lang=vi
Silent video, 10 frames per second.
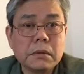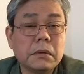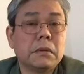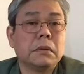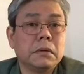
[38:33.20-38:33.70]

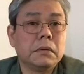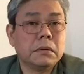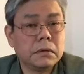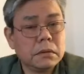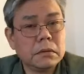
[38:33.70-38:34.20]
của của
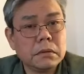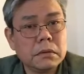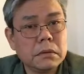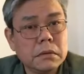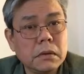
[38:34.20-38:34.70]
của
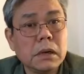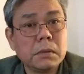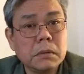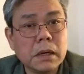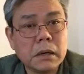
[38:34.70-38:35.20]
của
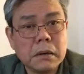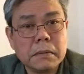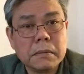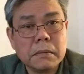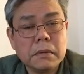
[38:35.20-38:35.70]
hạm đội 3
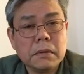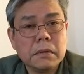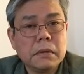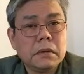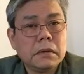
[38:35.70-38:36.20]

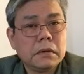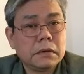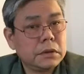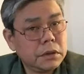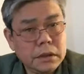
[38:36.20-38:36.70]

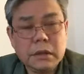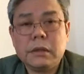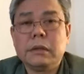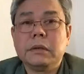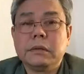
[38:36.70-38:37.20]
cho
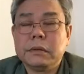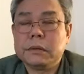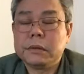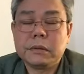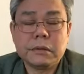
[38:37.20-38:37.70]
nên ừ,
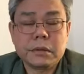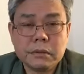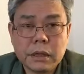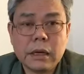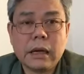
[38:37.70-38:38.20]

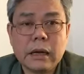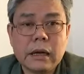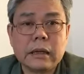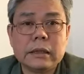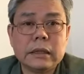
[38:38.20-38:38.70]
chúng ta
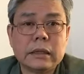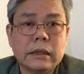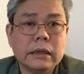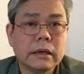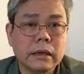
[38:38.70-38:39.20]
đang cần nhìn
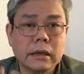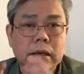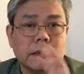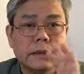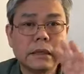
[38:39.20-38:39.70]
thấy rằng
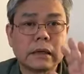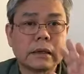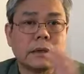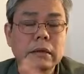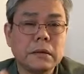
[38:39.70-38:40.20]
cái trật
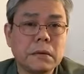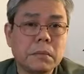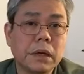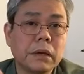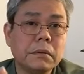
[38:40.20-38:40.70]
tự của
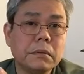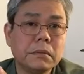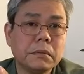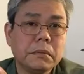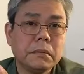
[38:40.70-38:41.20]
biển Đông
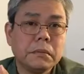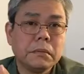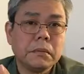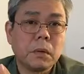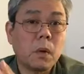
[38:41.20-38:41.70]

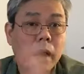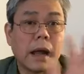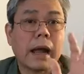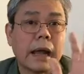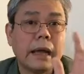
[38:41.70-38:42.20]

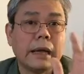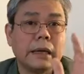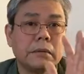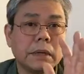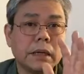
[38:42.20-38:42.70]
qua hai
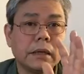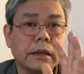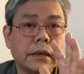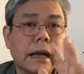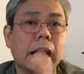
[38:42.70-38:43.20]
ngày hôm nay
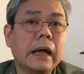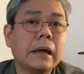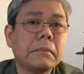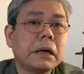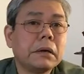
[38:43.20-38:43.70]
đã
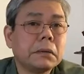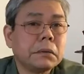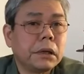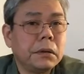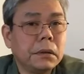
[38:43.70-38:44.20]
bắt đầu
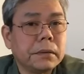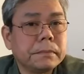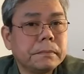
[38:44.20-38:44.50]
thay đổi.